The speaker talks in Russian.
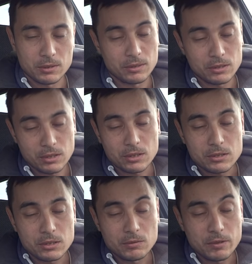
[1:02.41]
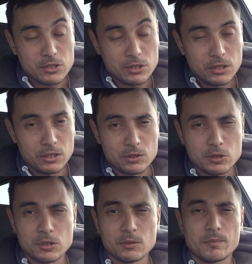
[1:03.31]
Это, кстати, важнее,
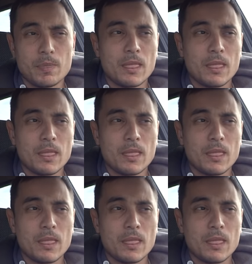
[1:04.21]
чем,